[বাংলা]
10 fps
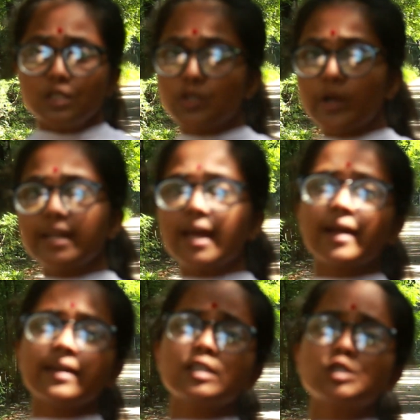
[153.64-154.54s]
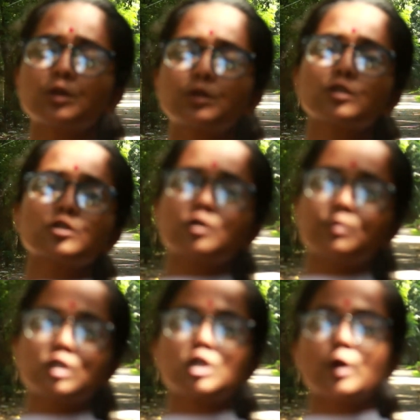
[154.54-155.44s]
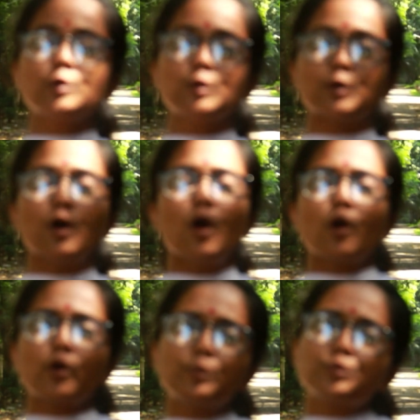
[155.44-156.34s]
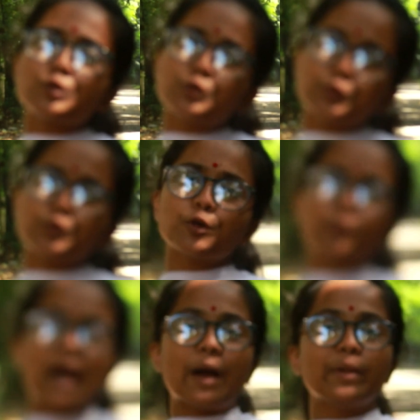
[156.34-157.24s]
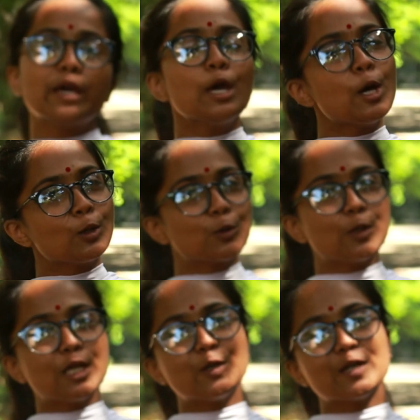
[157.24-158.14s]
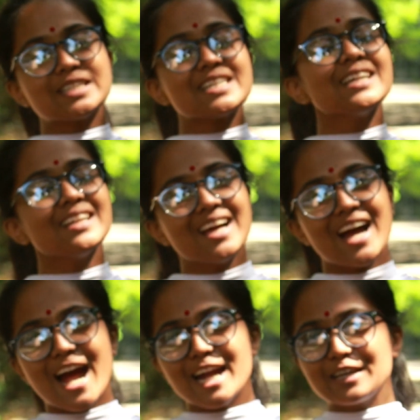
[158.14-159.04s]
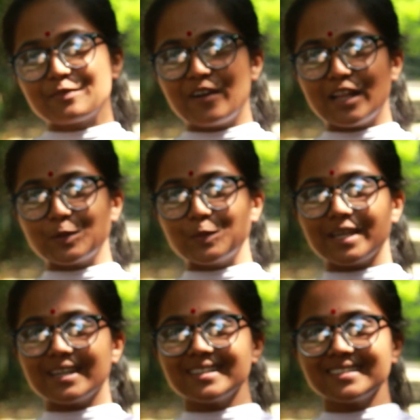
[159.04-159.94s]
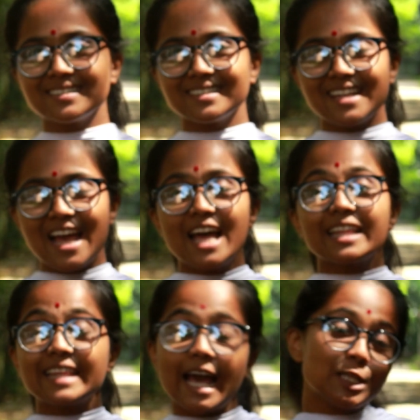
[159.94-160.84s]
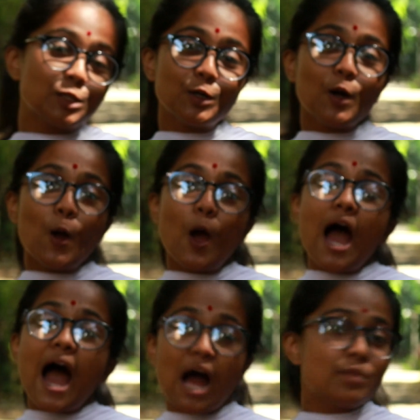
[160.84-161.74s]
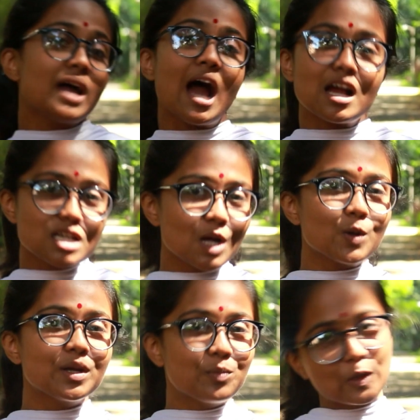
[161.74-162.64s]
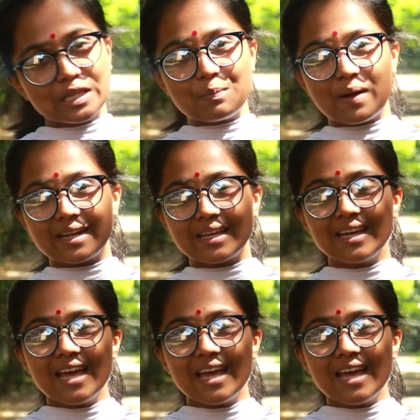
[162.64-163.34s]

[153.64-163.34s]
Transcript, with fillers: জহির রায়হান এই ছোট্ট ছোট্ট বিষয়গুলো খুব সুন্দরভাবে তুলে ধরেছেন আরেক ফাল্গুনে তাই তো আমরা আশা করে বলতে পারি